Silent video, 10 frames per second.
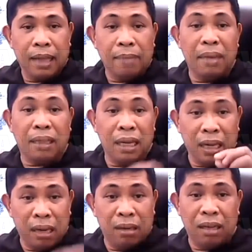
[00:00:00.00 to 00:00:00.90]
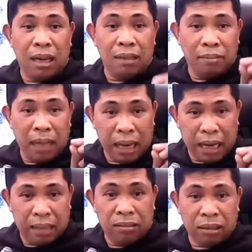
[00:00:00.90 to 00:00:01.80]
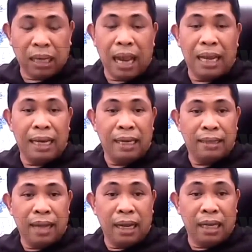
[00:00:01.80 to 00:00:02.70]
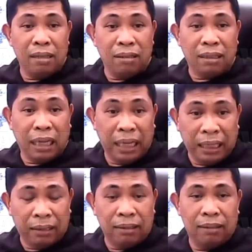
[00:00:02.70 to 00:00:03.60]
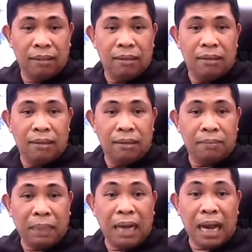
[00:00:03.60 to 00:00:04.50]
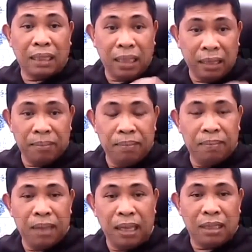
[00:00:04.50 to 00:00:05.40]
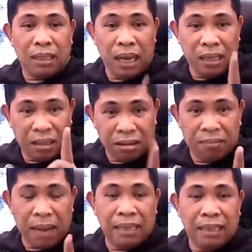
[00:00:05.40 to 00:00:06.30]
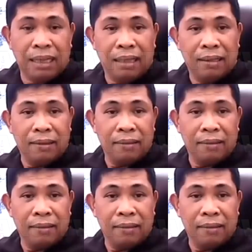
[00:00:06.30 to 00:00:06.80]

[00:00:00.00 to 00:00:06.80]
Gamitin ninyo ng mahusay ang inyong talento, productive, and change your mindset.